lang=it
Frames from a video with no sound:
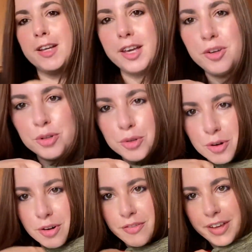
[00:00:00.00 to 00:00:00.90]
che io
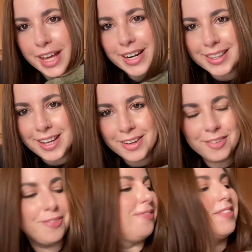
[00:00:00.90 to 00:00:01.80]
adoro il verde
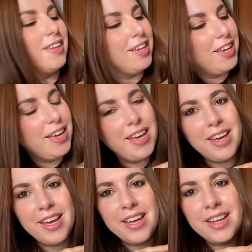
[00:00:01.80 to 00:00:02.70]

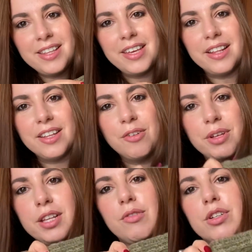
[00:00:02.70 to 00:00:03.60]
e niente
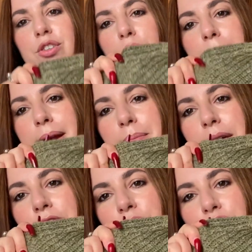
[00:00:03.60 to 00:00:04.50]
quindi questo bel
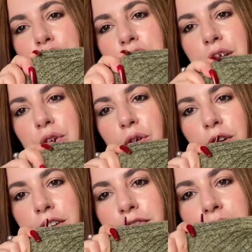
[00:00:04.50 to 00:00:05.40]

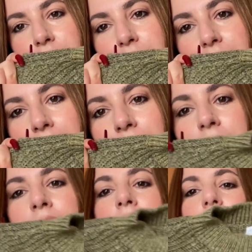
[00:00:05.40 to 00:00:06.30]
maglioncino
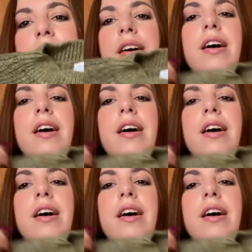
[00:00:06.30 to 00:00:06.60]
invernale eh,